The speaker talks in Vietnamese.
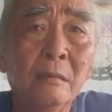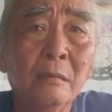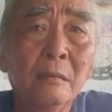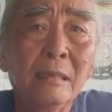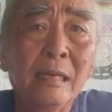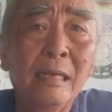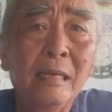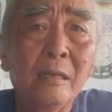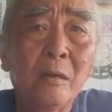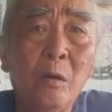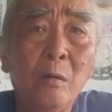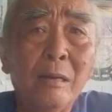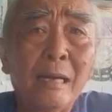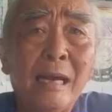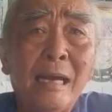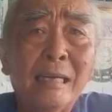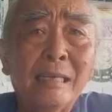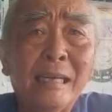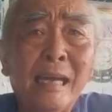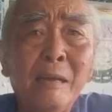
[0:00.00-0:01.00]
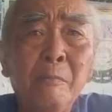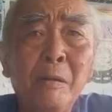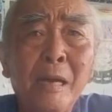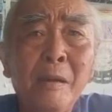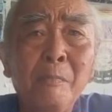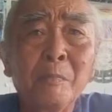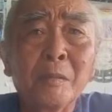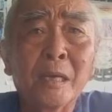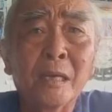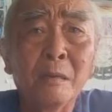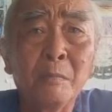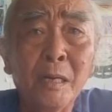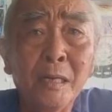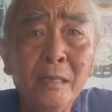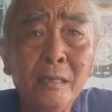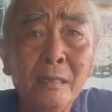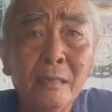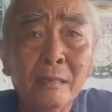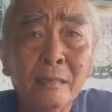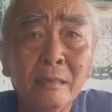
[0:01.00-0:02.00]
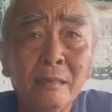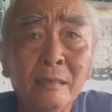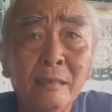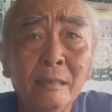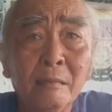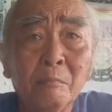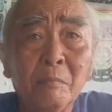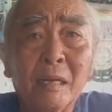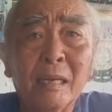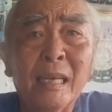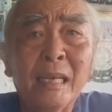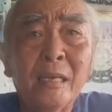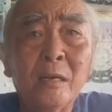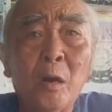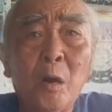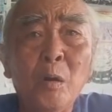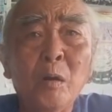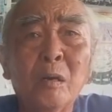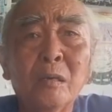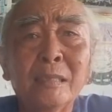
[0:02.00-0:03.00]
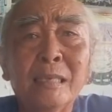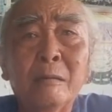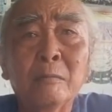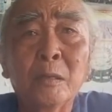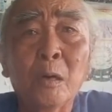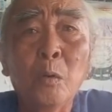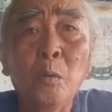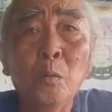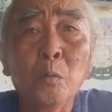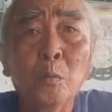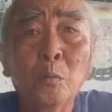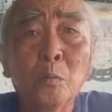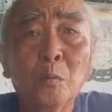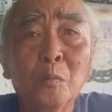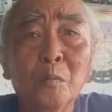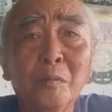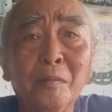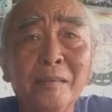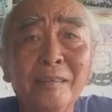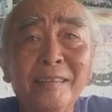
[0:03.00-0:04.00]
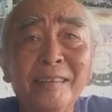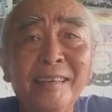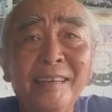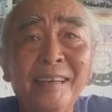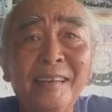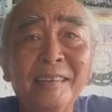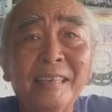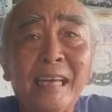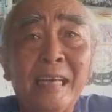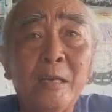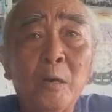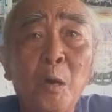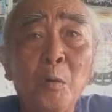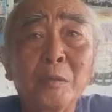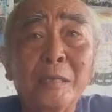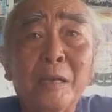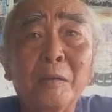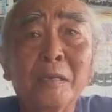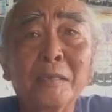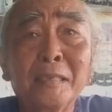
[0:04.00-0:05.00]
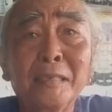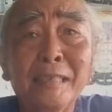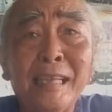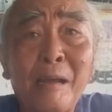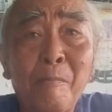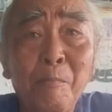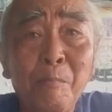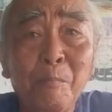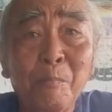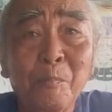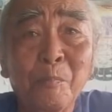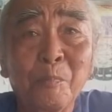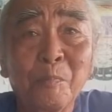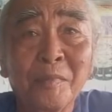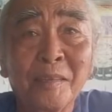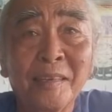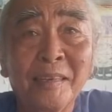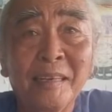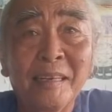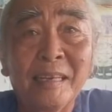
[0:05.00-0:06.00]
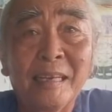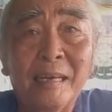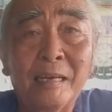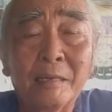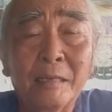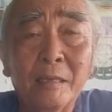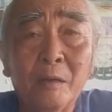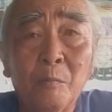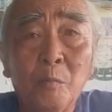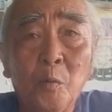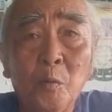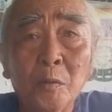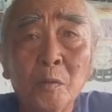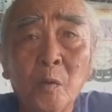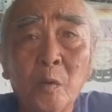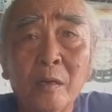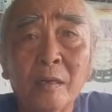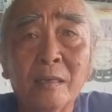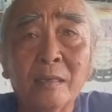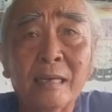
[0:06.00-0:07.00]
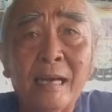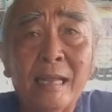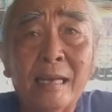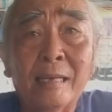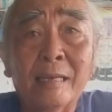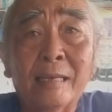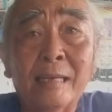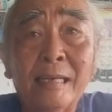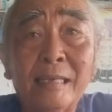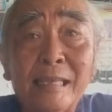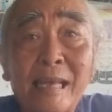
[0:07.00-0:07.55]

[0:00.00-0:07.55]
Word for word: gây gỗ là trái phép tự bí mà gây gỗ còn sao tốt yeah. Dạ. gây gỗ làm sao được chứ tâm ta cho muốn thuần hành cái